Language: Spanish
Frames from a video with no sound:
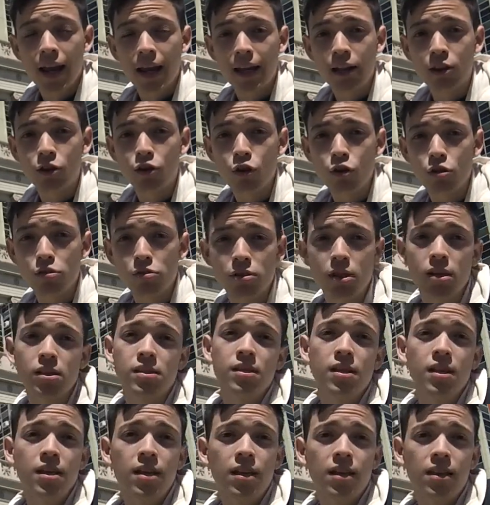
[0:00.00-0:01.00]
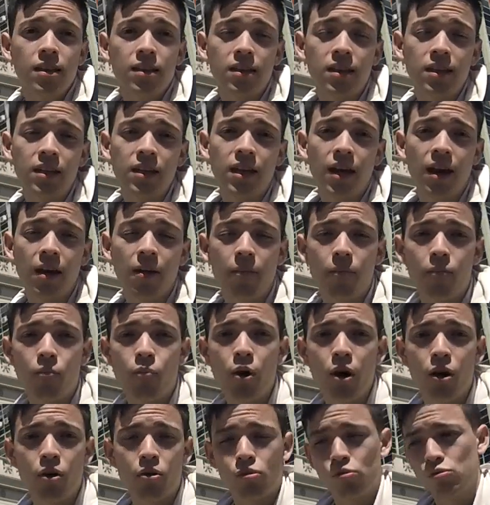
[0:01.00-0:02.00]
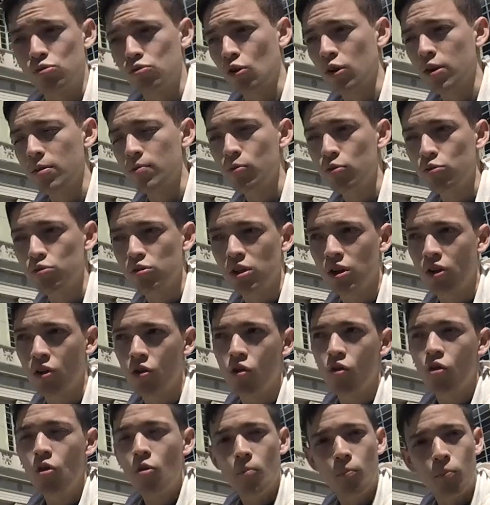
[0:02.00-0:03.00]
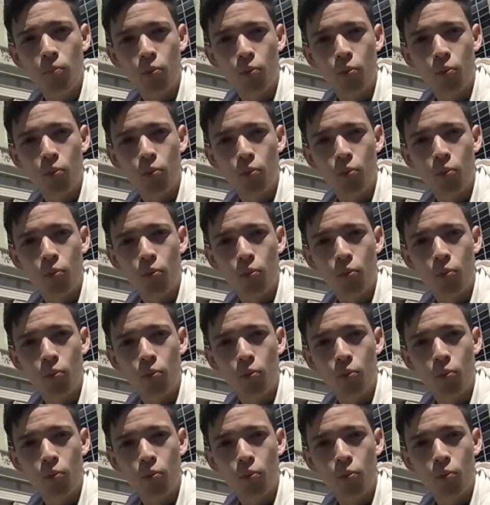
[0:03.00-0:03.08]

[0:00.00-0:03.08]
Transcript: Entonces dije, bueno, soy músico,